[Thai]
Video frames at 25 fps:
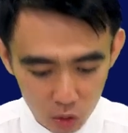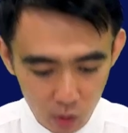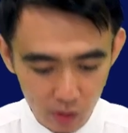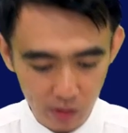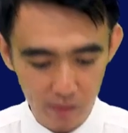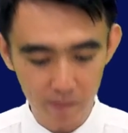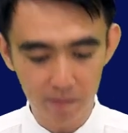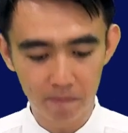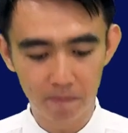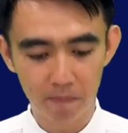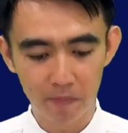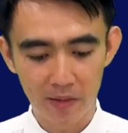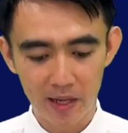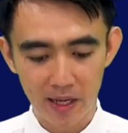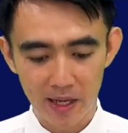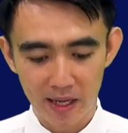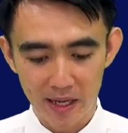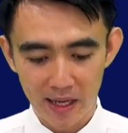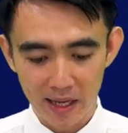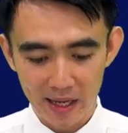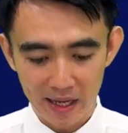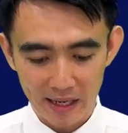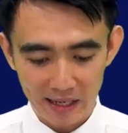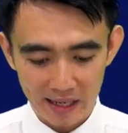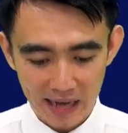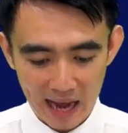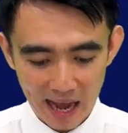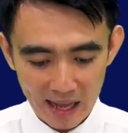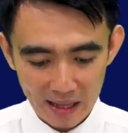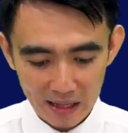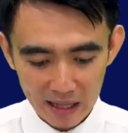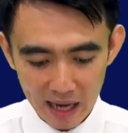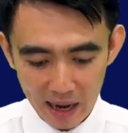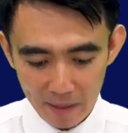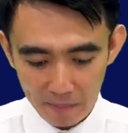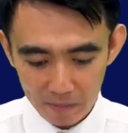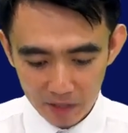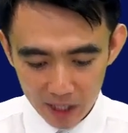สุดการ
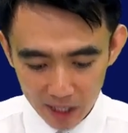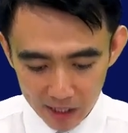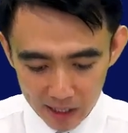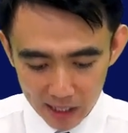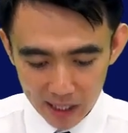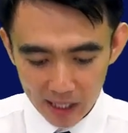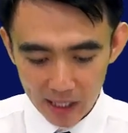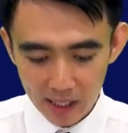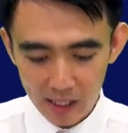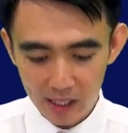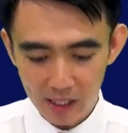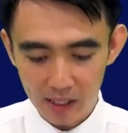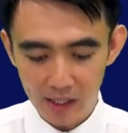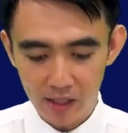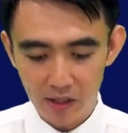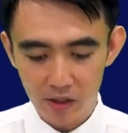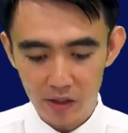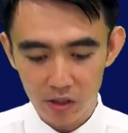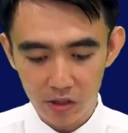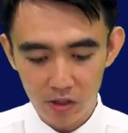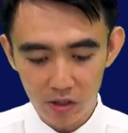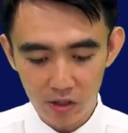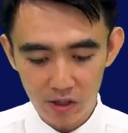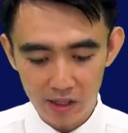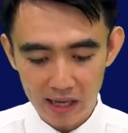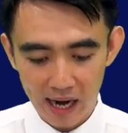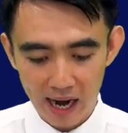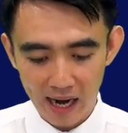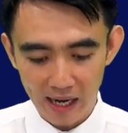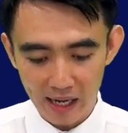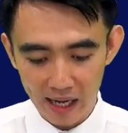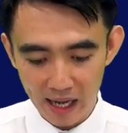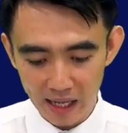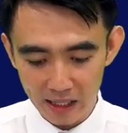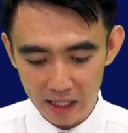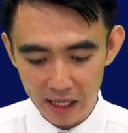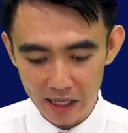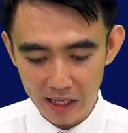ทำเช่นนี้คือการ
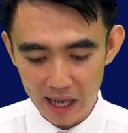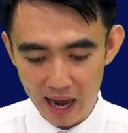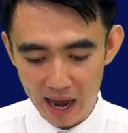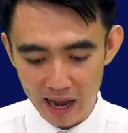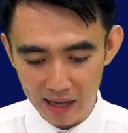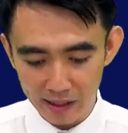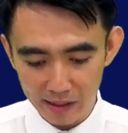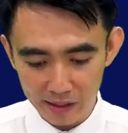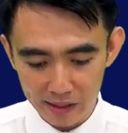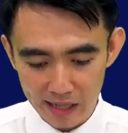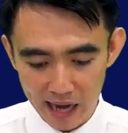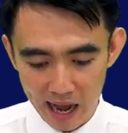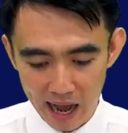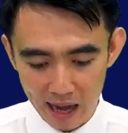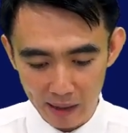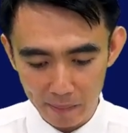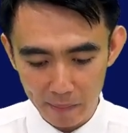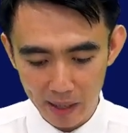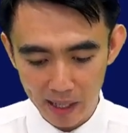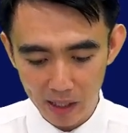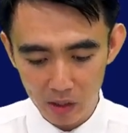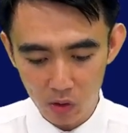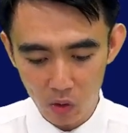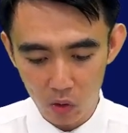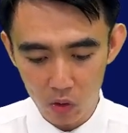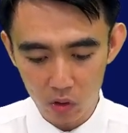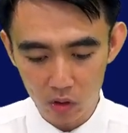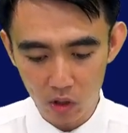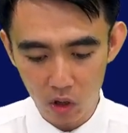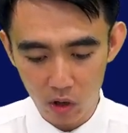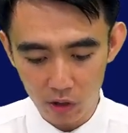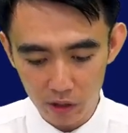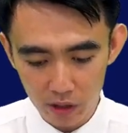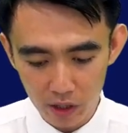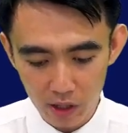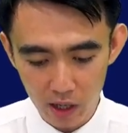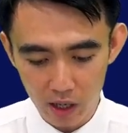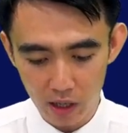อธิษฐานอย่างมั่นคงต่อ
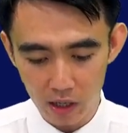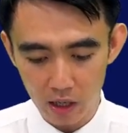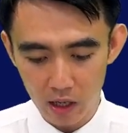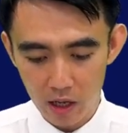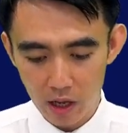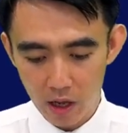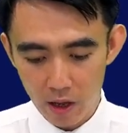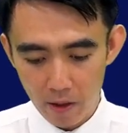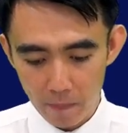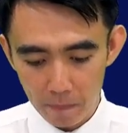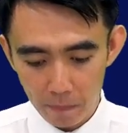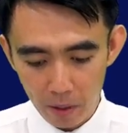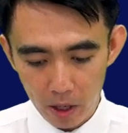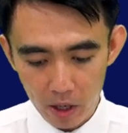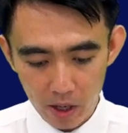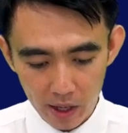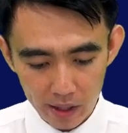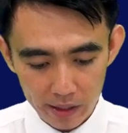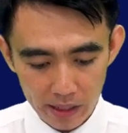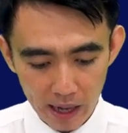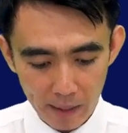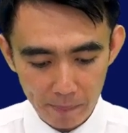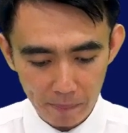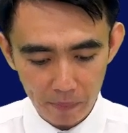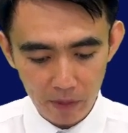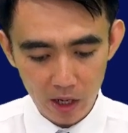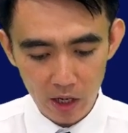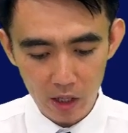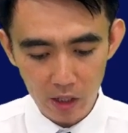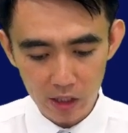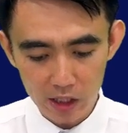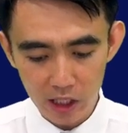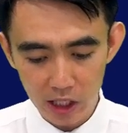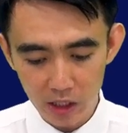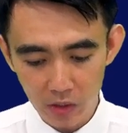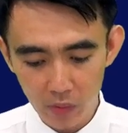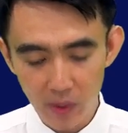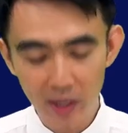เนื่องเพื่อดำเนิน
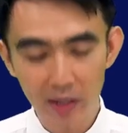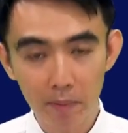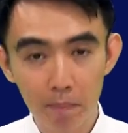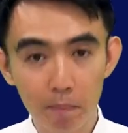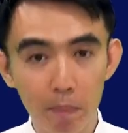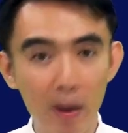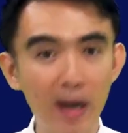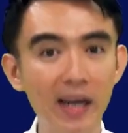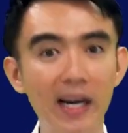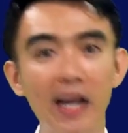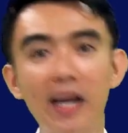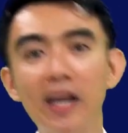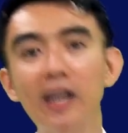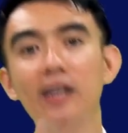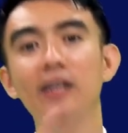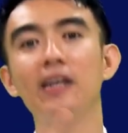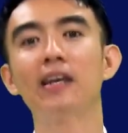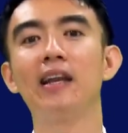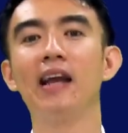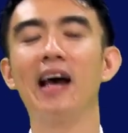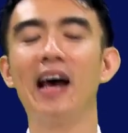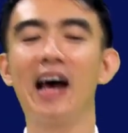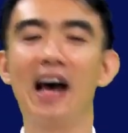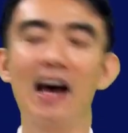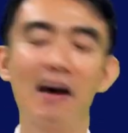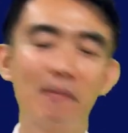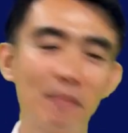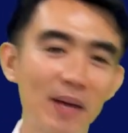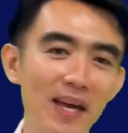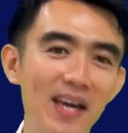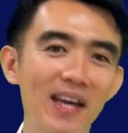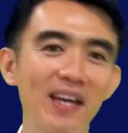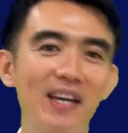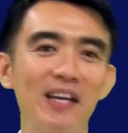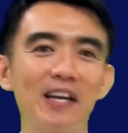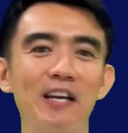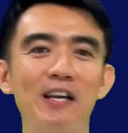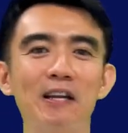ชีวิตพระคริสต์อาเม
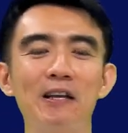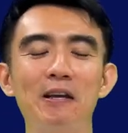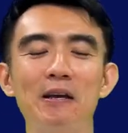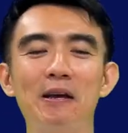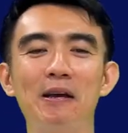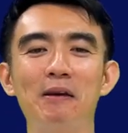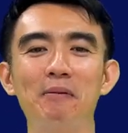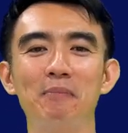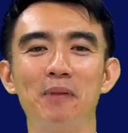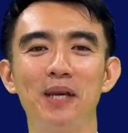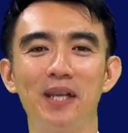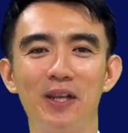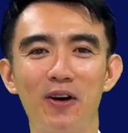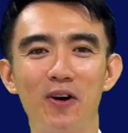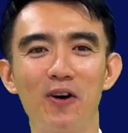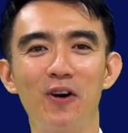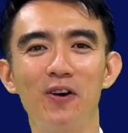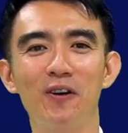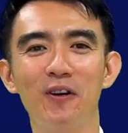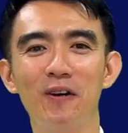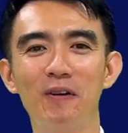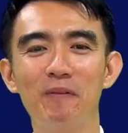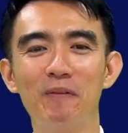นพี่น้อง